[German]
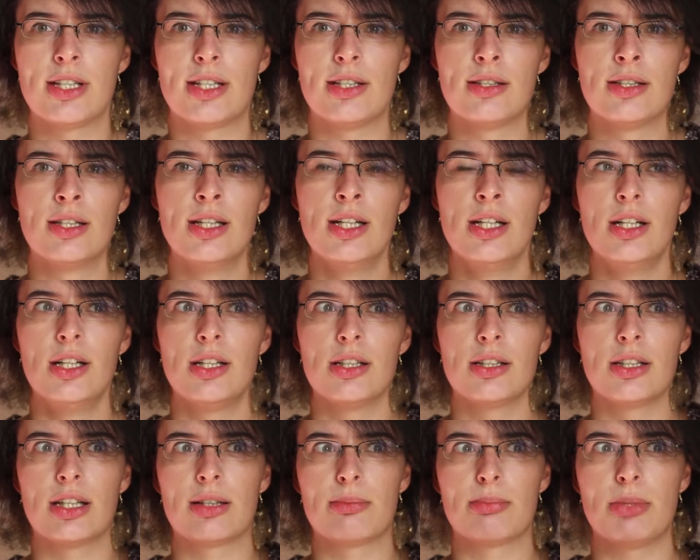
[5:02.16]
dann
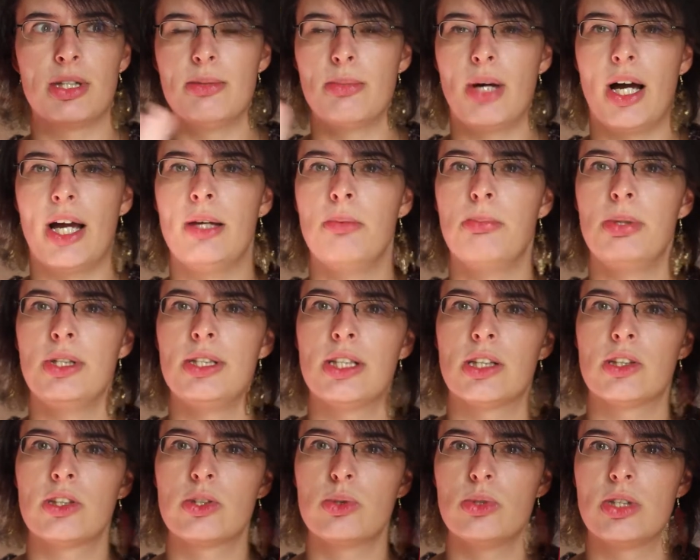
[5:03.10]
kriegt man immer ein Bild
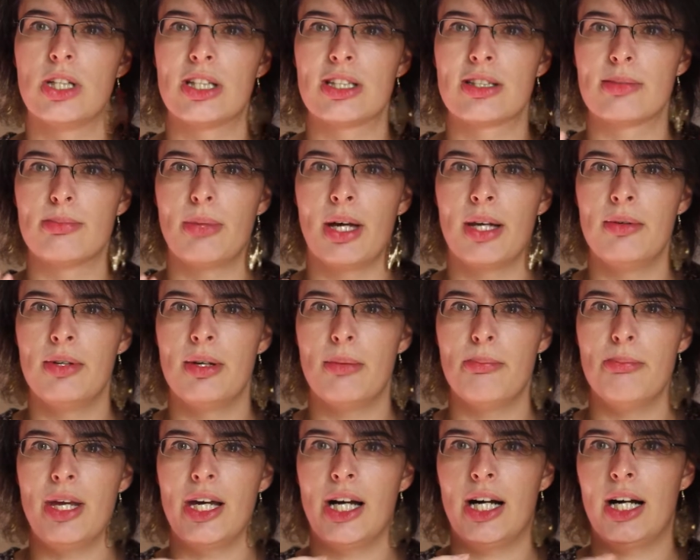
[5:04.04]
dazu, dass man
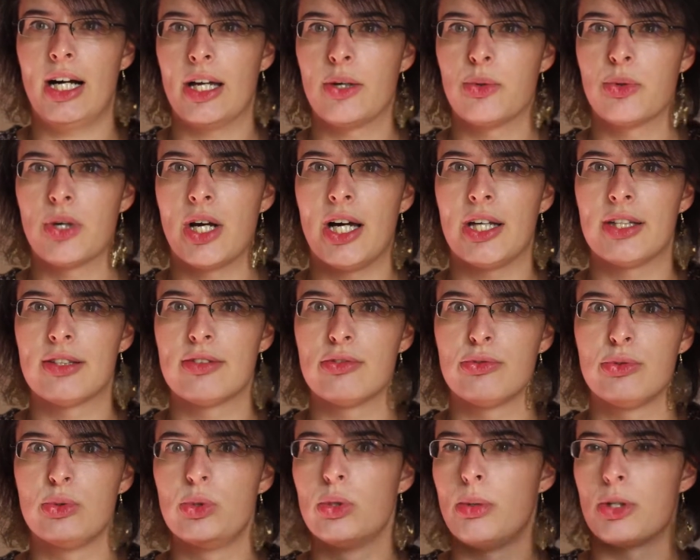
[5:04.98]
mehr Ahnung hat,
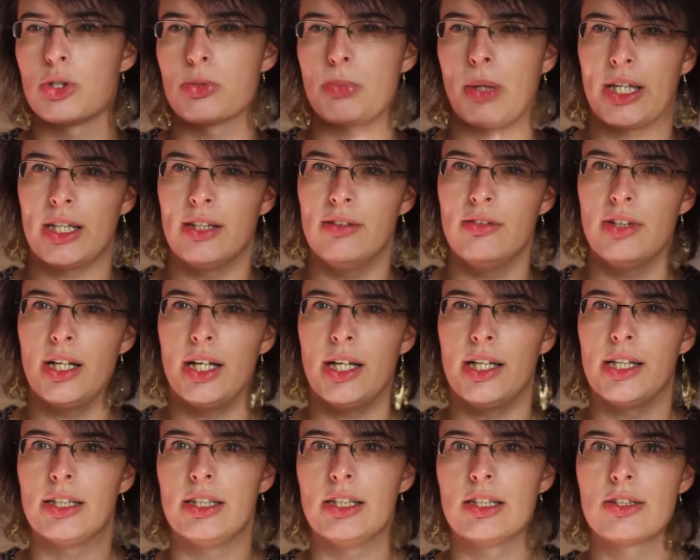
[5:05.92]
worüber sprechen wir
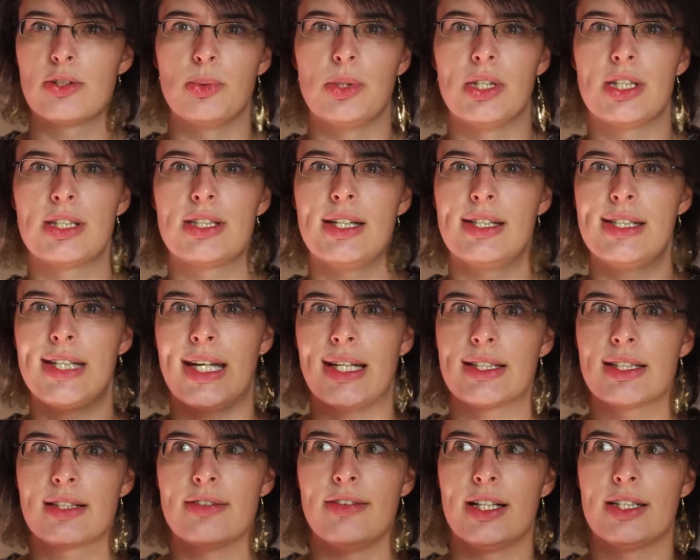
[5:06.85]
eigentlich so, dass der
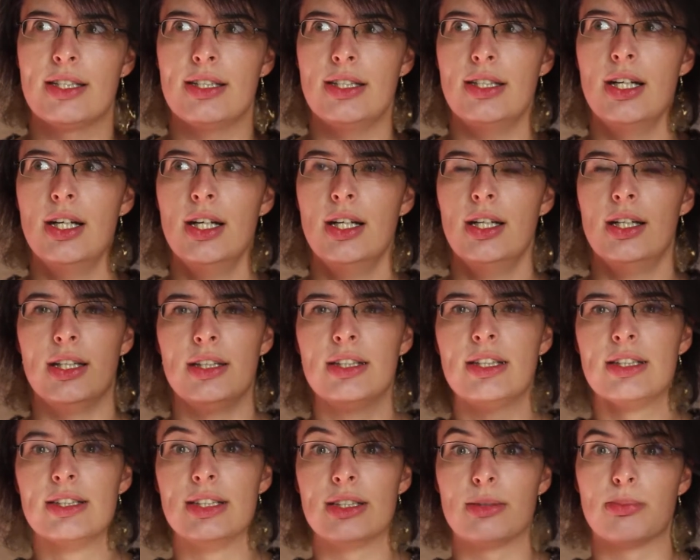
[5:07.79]
Text quasi ein
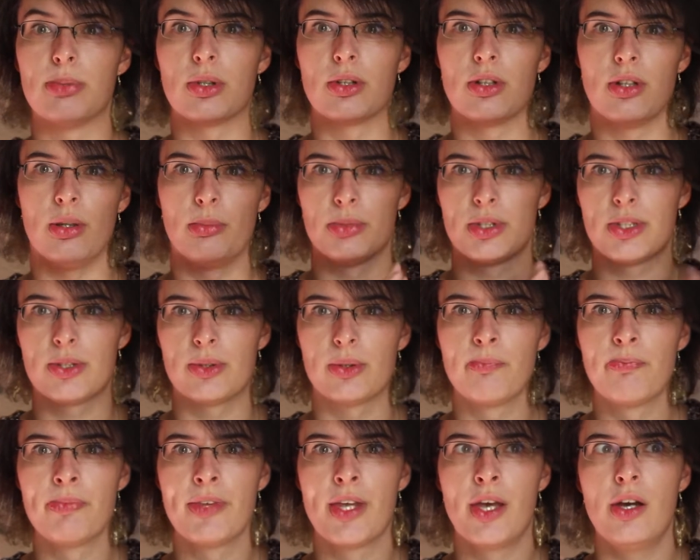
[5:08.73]
Gesicht bekommt. So.
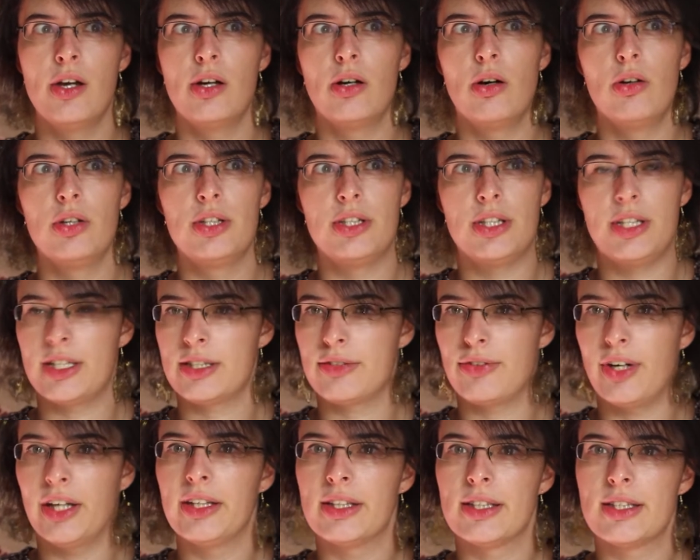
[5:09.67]
Und das
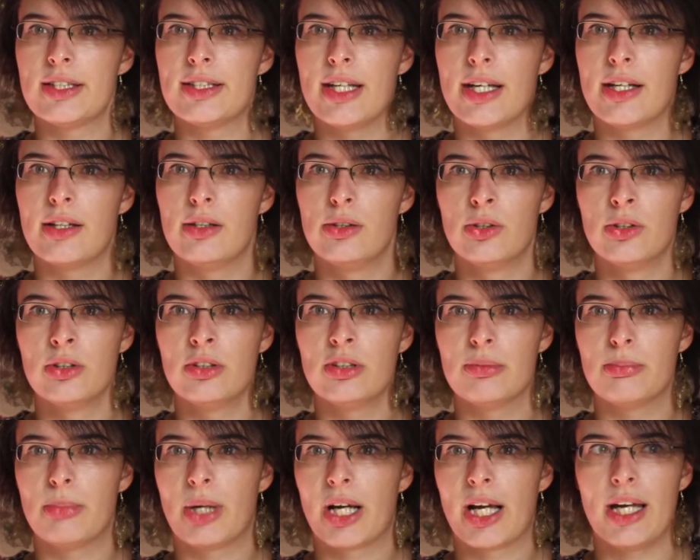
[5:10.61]
fand ich sehr
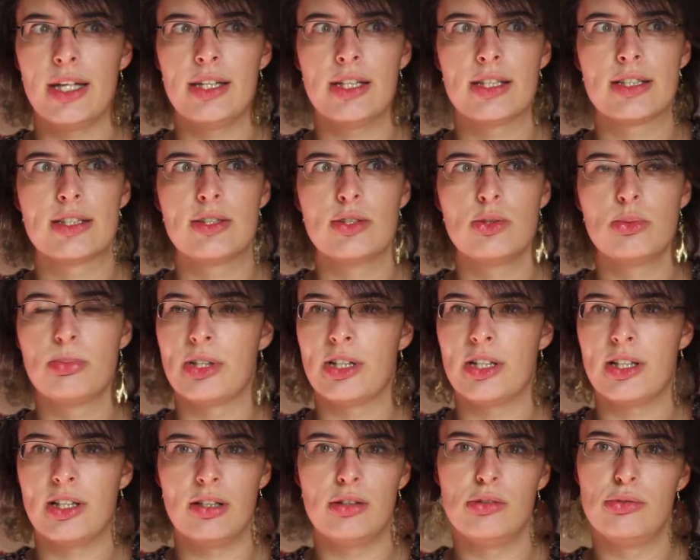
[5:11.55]
gelungen. Man kann das
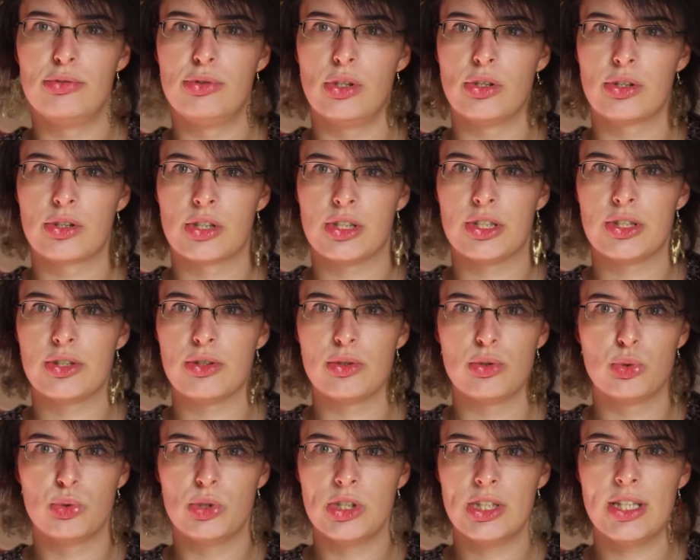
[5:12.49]
super flockig
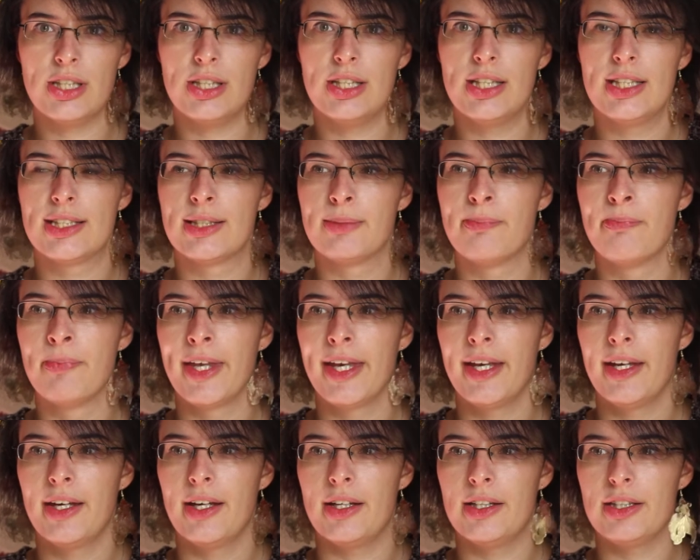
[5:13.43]
durchlesen.
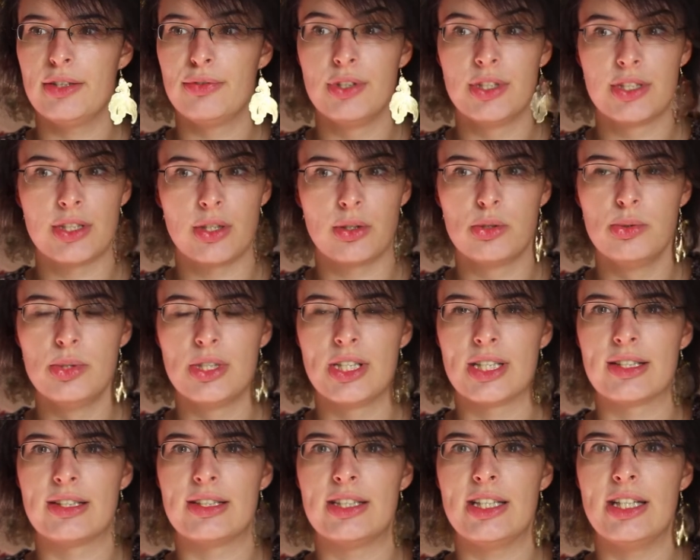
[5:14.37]
Ich finde es auch gut,
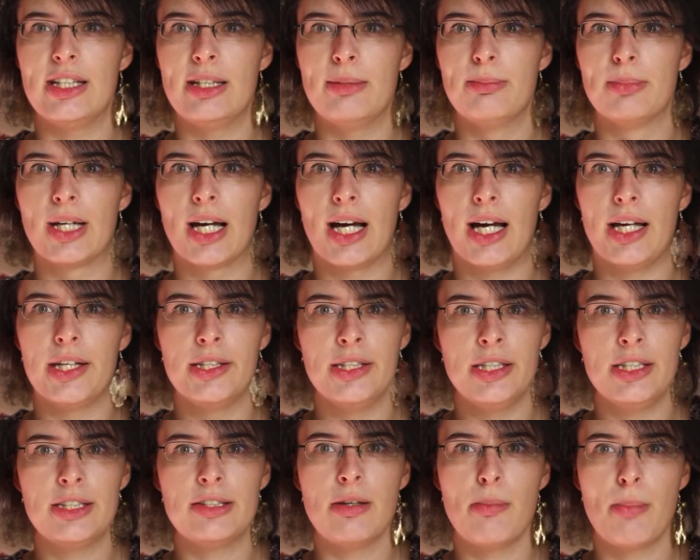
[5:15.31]
dass es eben gerade
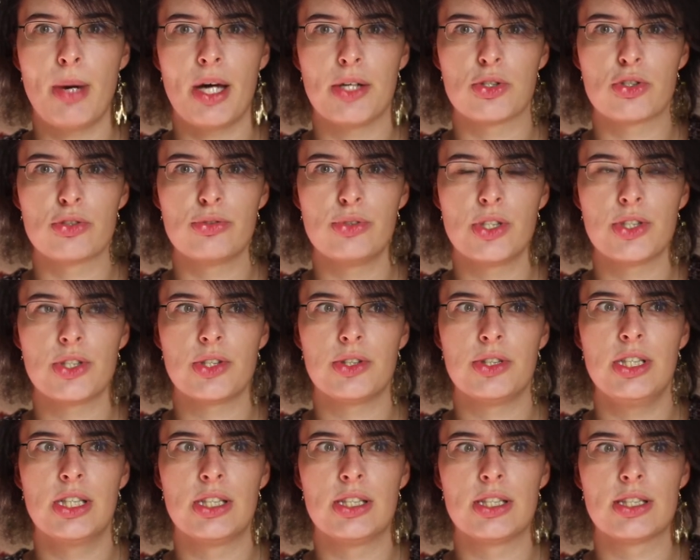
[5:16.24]
nicht thematisch
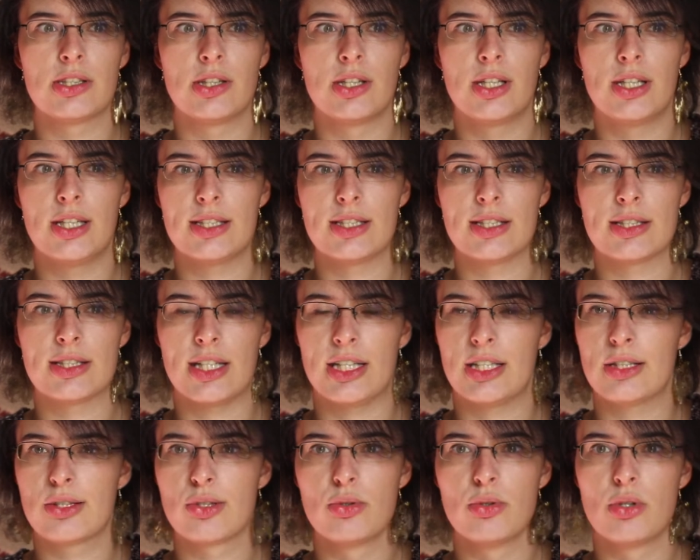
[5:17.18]
vorsortiert ist, sondern es ist
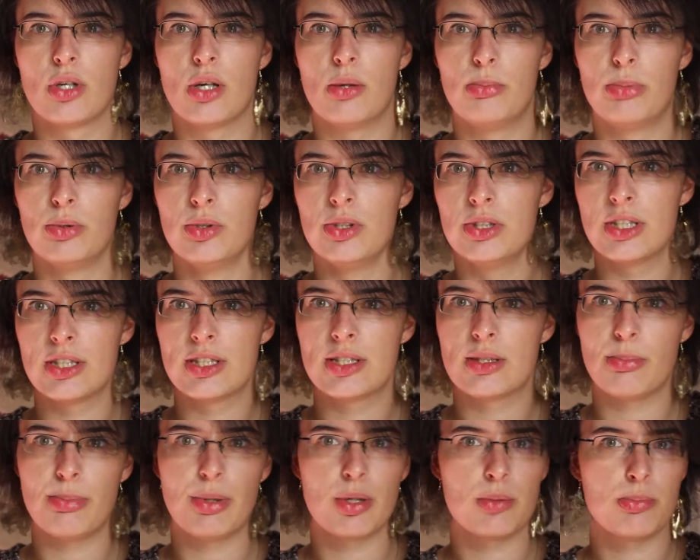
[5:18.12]
echt so ein buntes
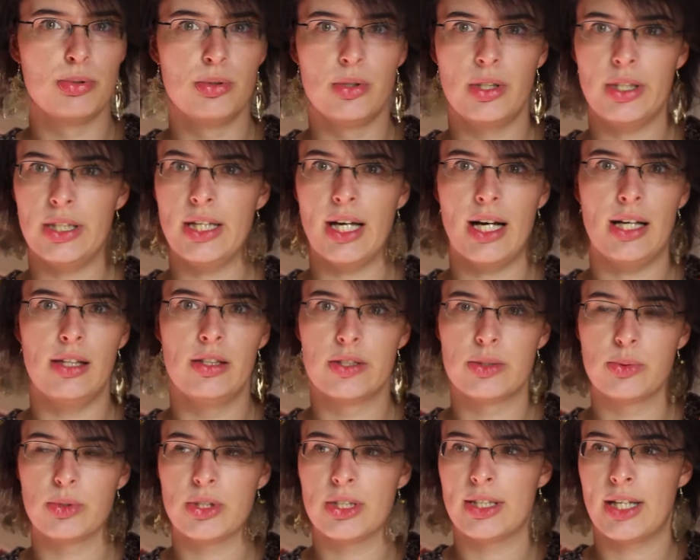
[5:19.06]
Potpourri, alles
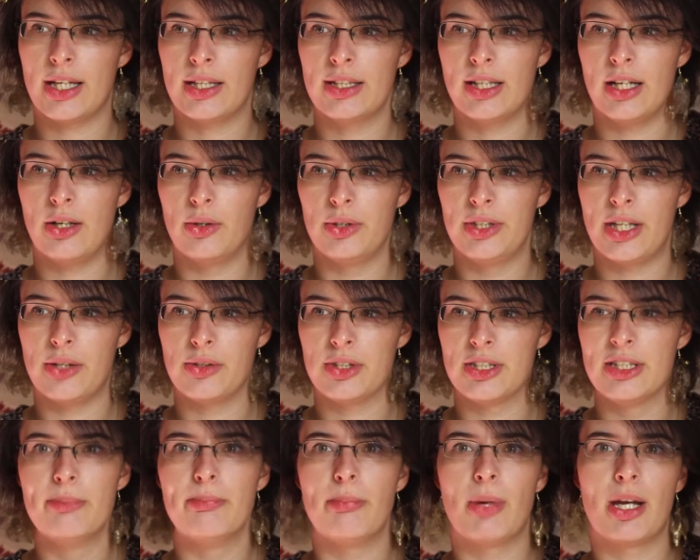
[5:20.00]
durcheinander und dadurch
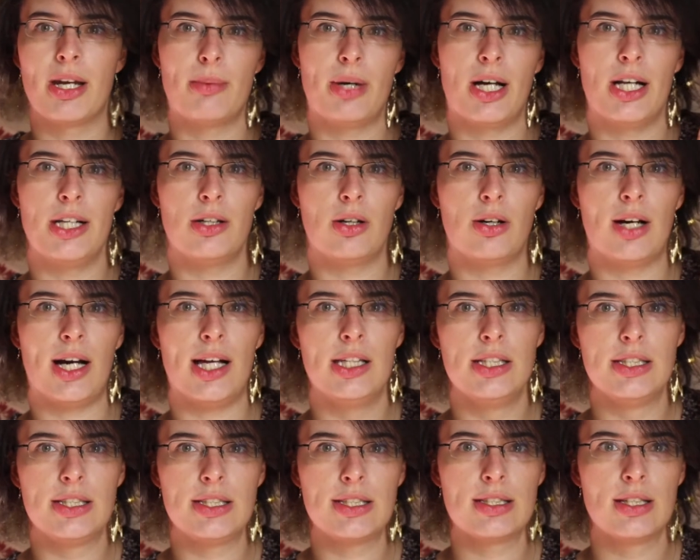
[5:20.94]
nimmt man aber halt auch
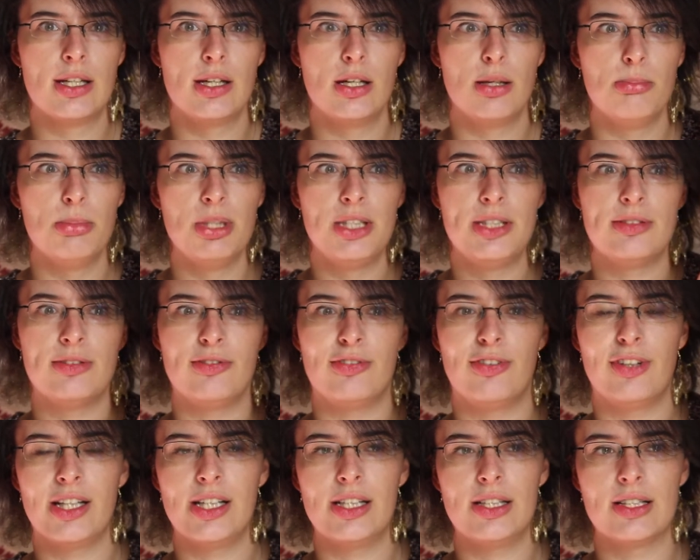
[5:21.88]
alles mit,
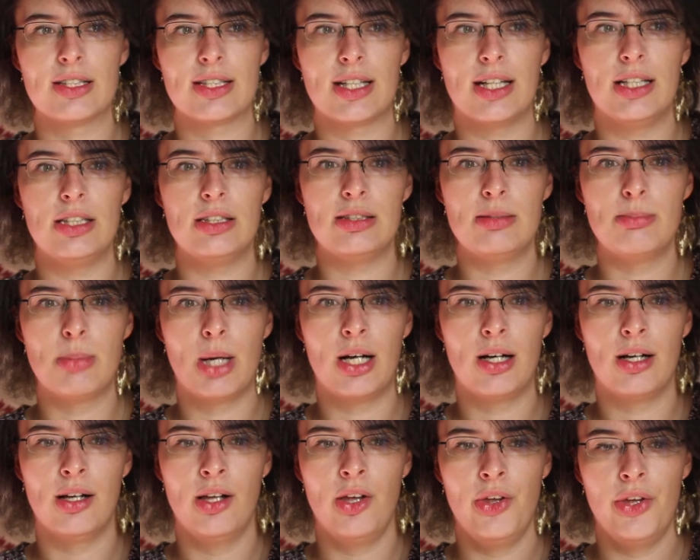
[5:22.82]
weil das halt
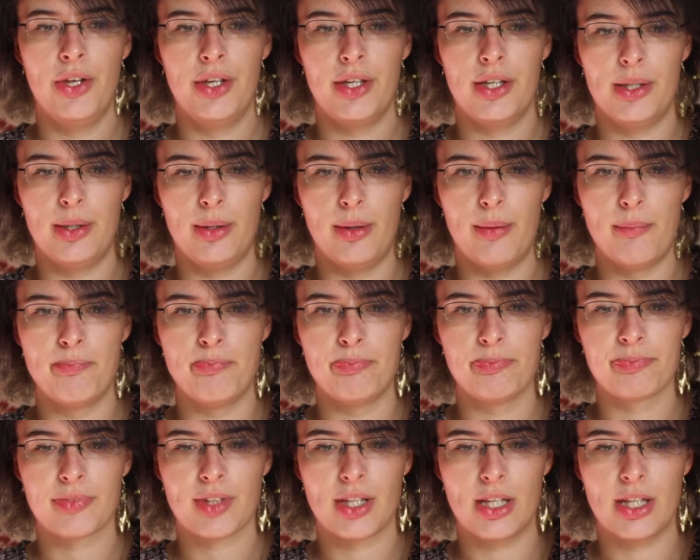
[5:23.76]
immer ähm,